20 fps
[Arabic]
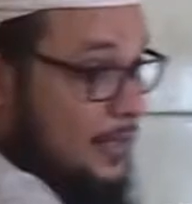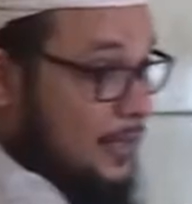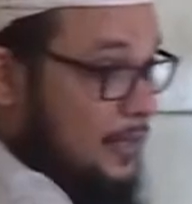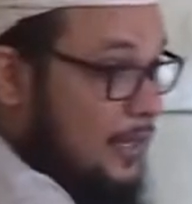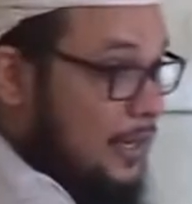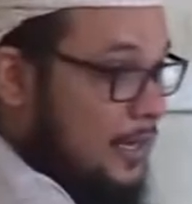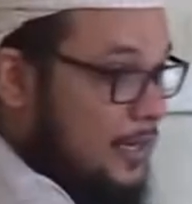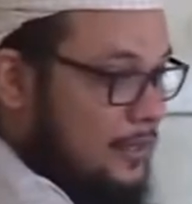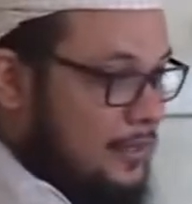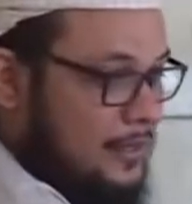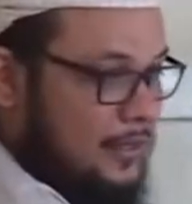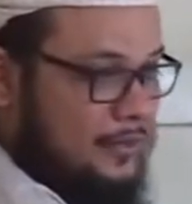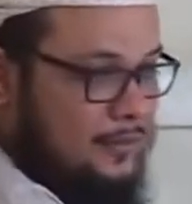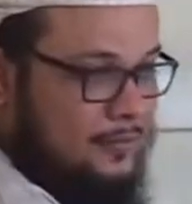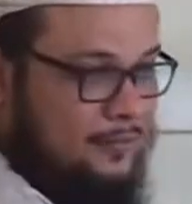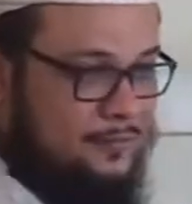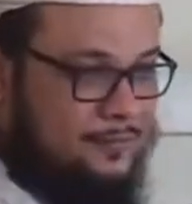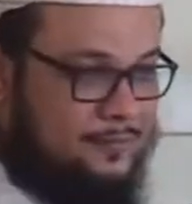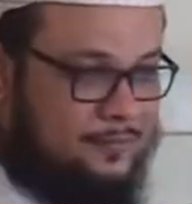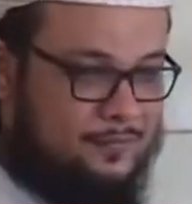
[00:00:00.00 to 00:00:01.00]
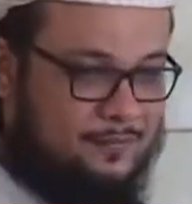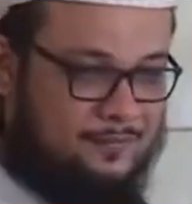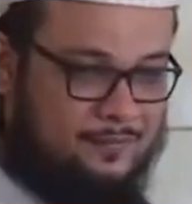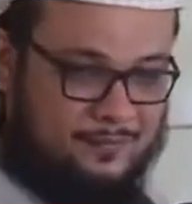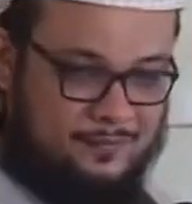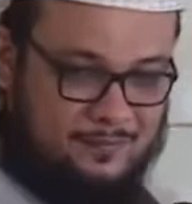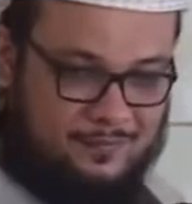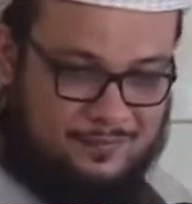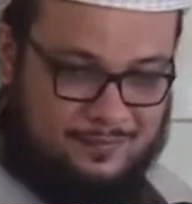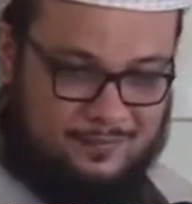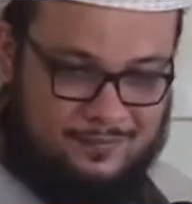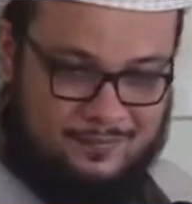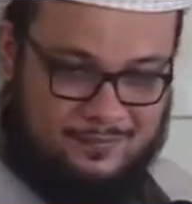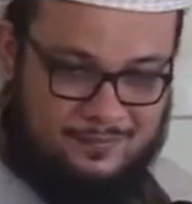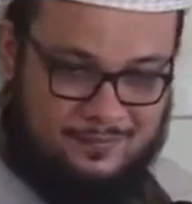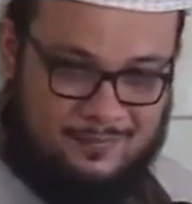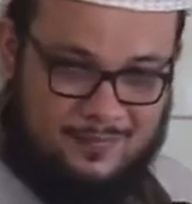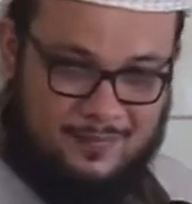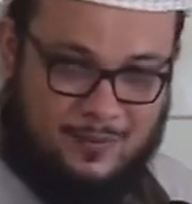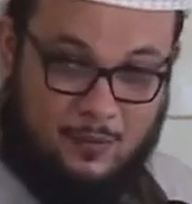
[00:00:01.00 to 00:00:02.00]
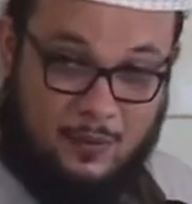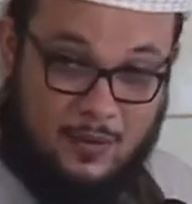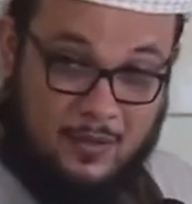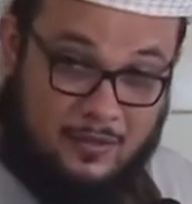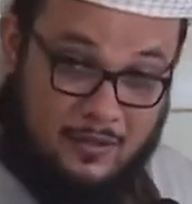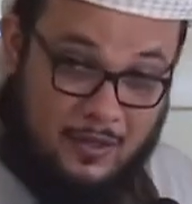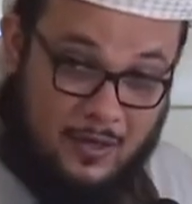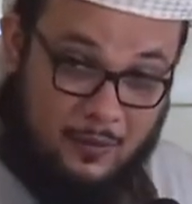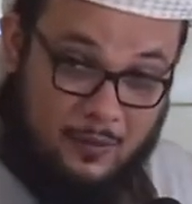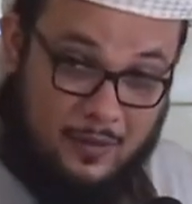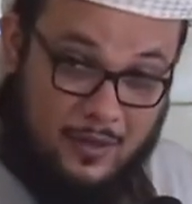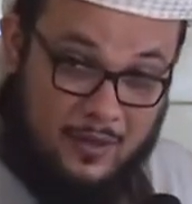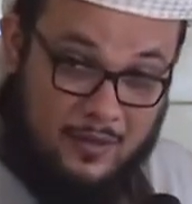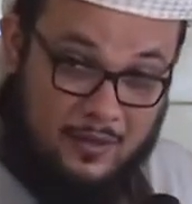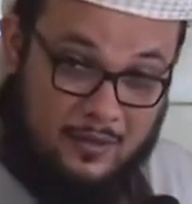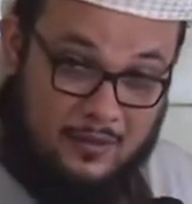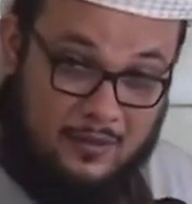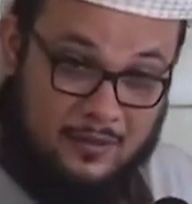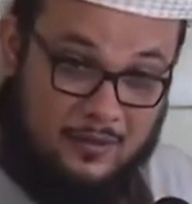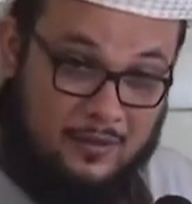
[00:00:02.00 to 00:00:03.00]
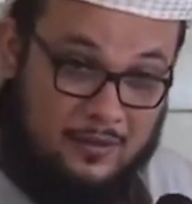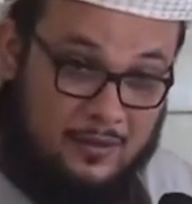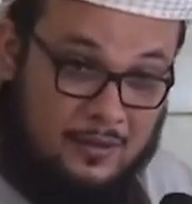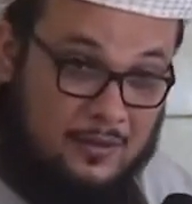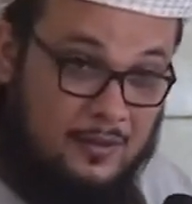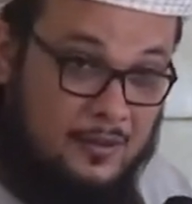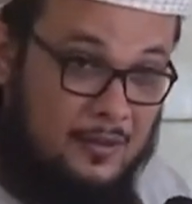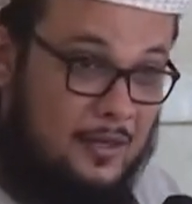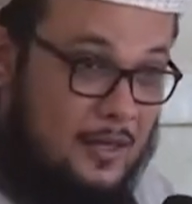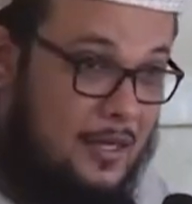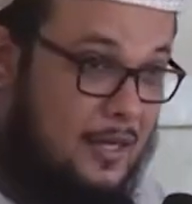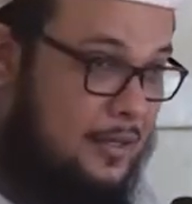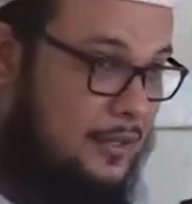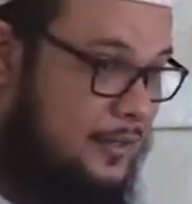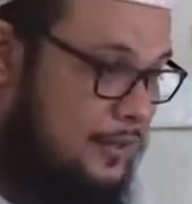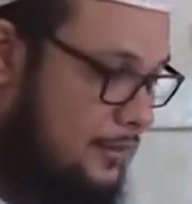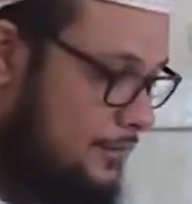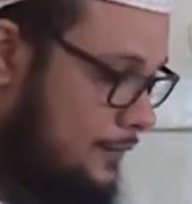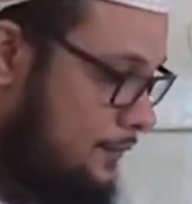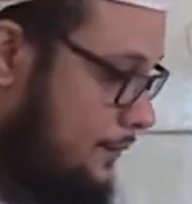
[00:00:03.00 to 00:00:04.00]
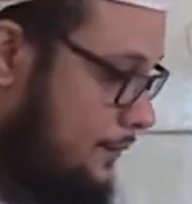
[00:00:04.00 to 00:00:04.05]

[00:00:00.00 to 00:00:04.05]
يتغير واضح أو لا لكن